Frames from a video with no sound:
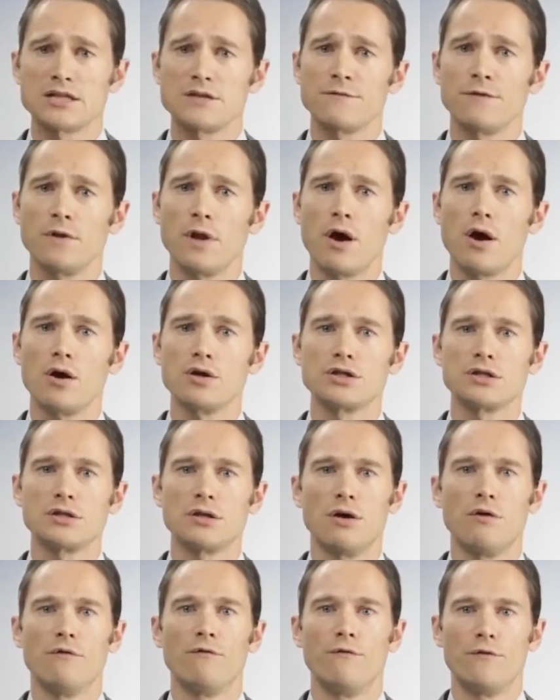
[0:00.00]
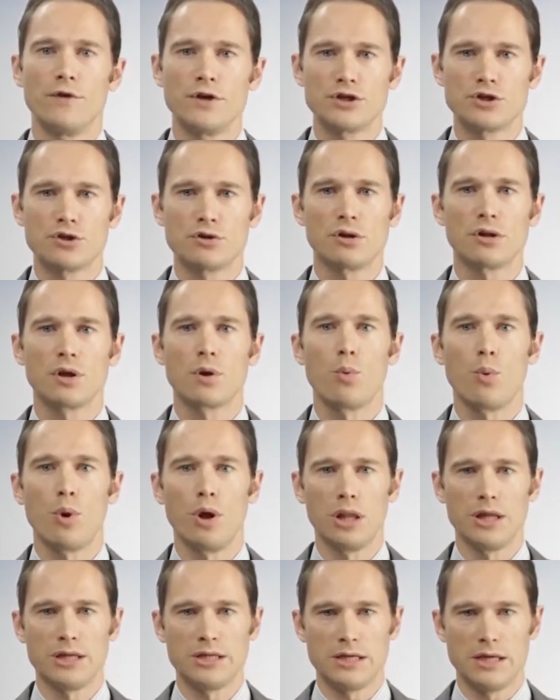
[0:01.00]
tượng suy giảm thị lực ngày càng tăng.
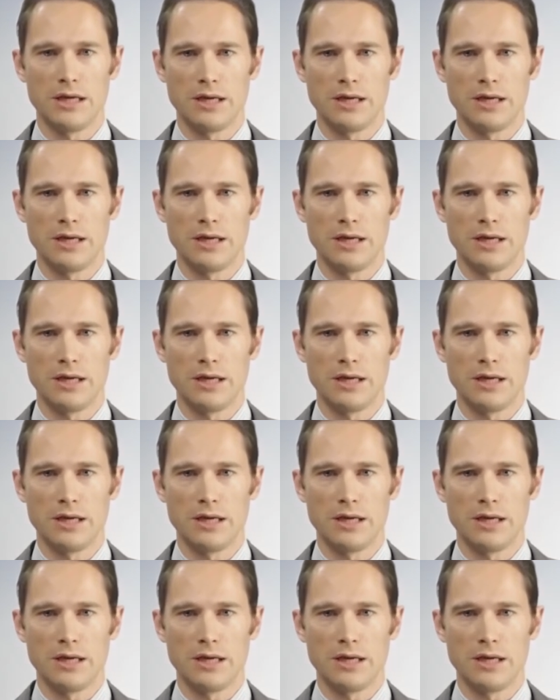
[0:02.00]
